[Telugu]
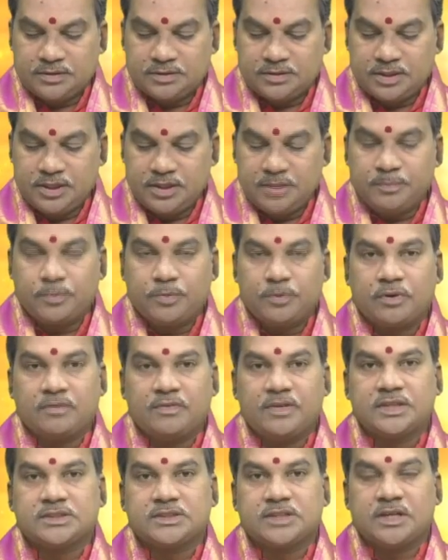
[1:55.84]
శని
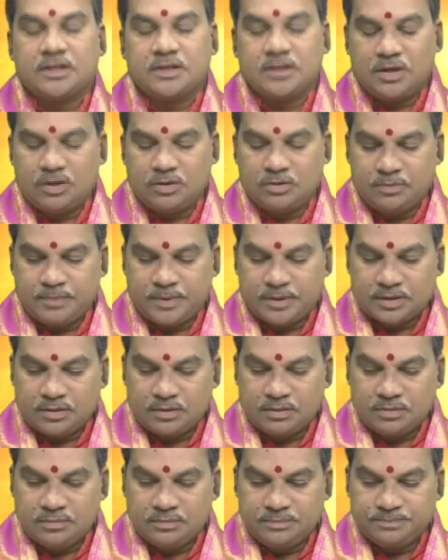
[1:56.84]
పూర్వాషాఢ నాలుగో
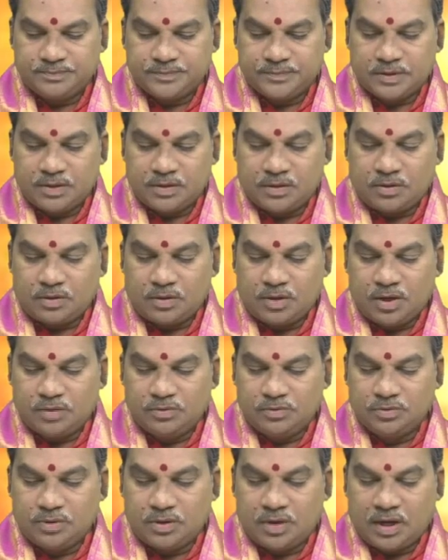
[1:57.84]
పాదంలోను
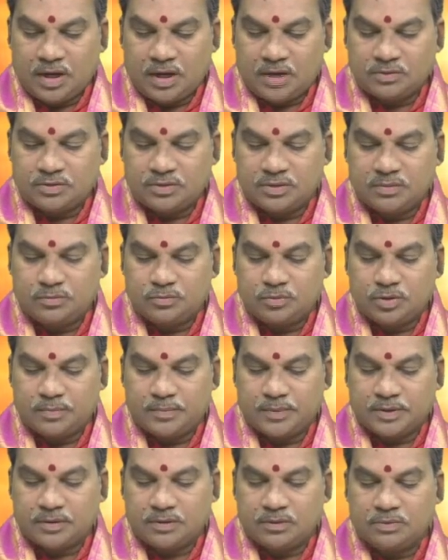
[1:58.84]
రాహు ఆరుద్ర మూడో
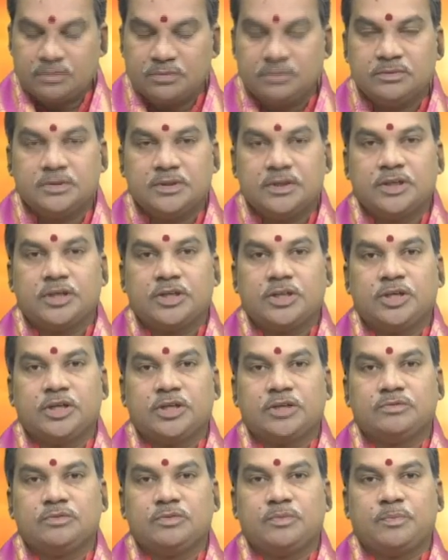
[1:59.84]
పాదంలోను
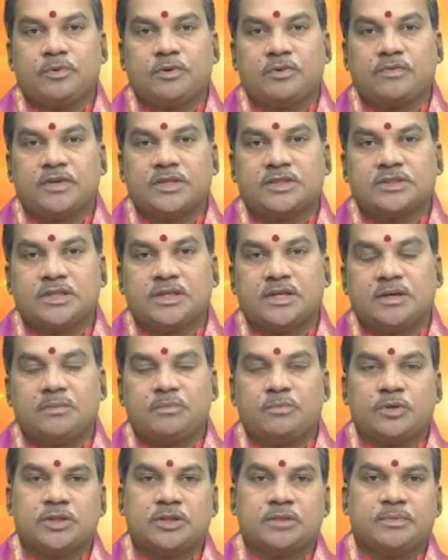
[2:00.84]
కేతువు పూర్వాషాఢ
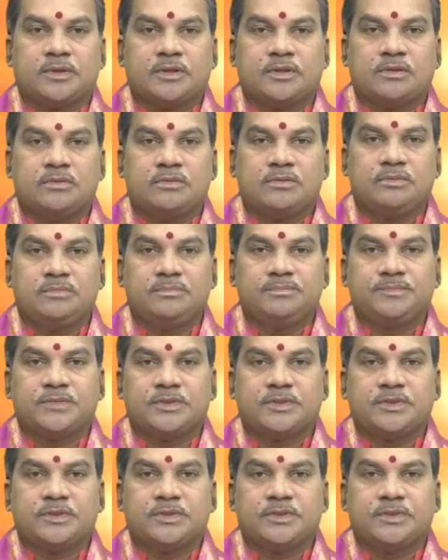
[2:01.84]
మొదటి పాదంలోను